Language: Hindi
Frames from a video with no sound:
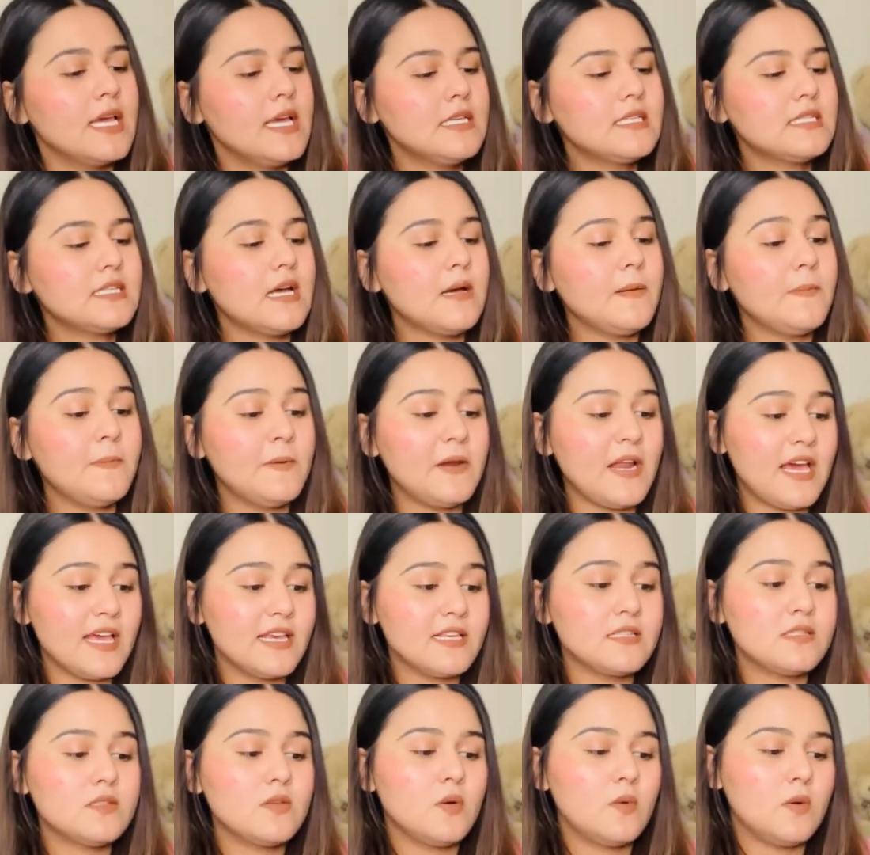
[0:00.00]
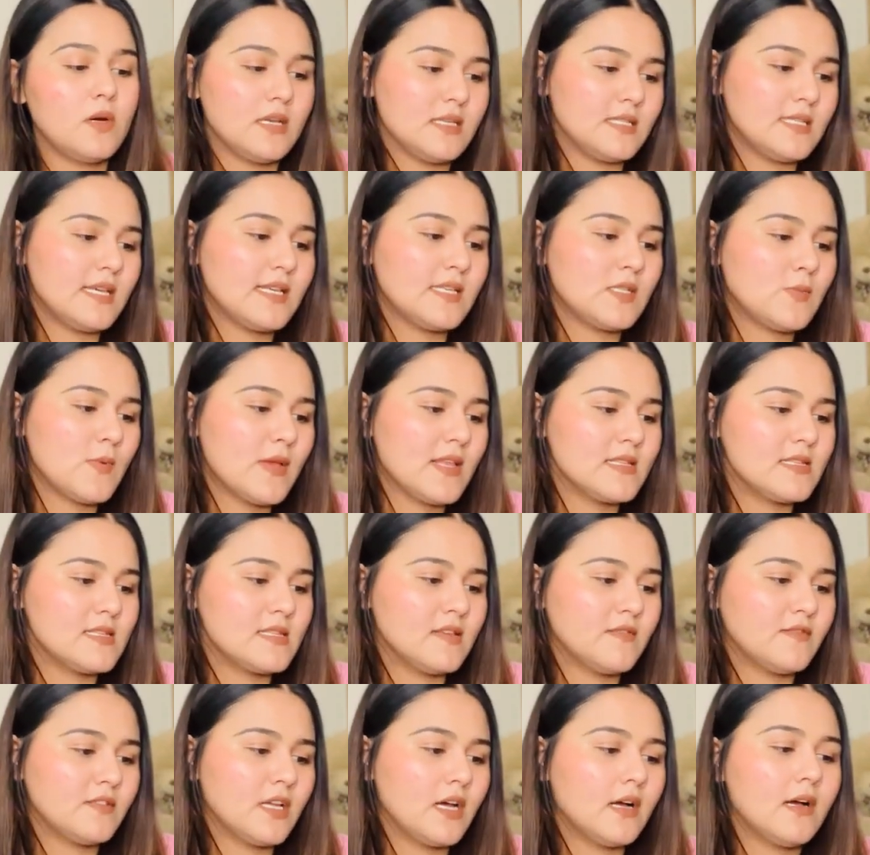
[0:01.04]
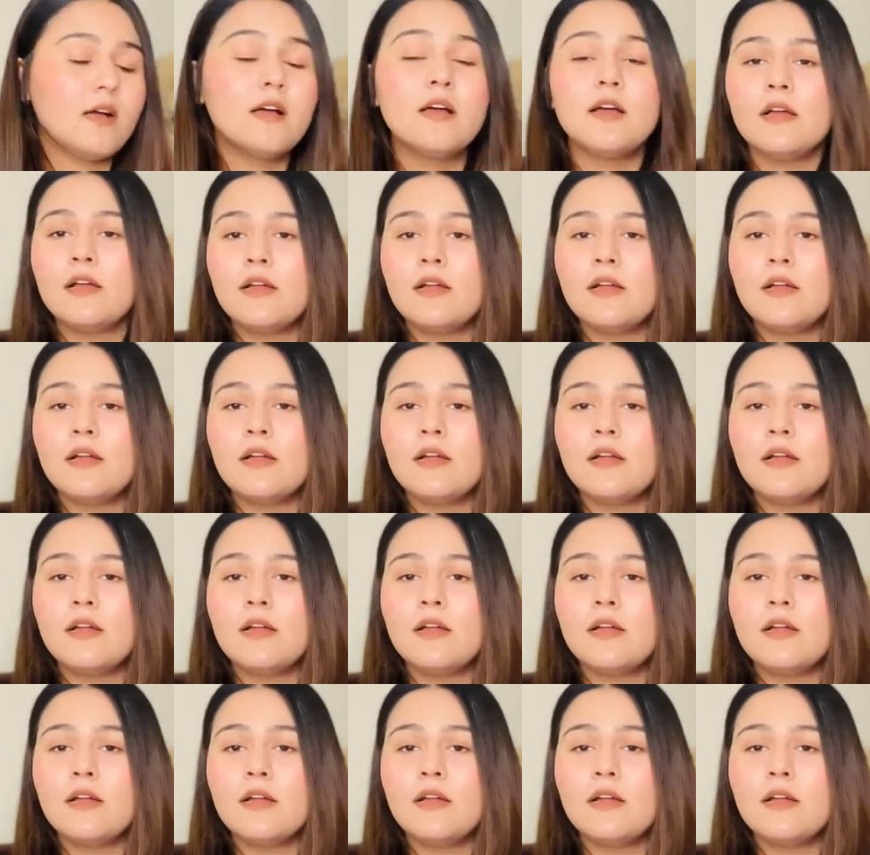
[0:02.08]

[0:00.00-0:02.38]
इसका प्राइस थोड़ा सा एक्सपेंसिव था